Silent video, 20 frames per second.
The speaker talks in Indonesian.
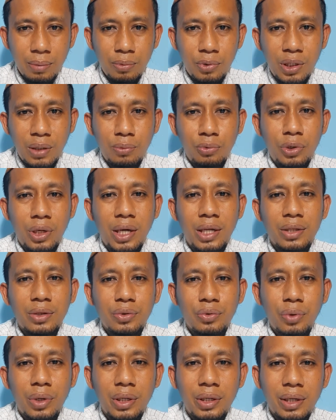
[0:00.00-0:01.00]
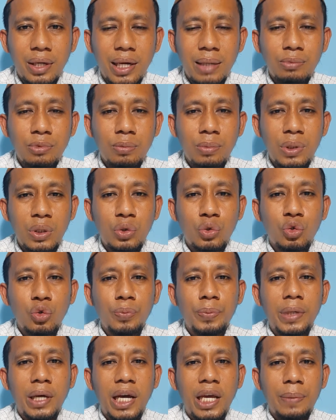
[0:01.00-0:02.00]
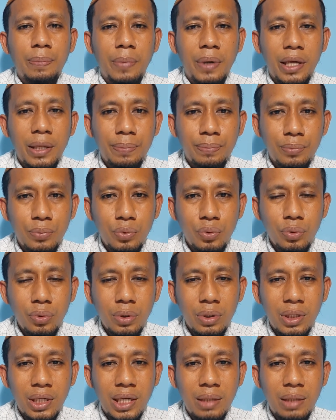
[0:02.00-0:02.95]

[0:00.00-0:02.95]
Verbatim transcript: Mudah-mudahan Tuhan kamu menutupi aib-aibmu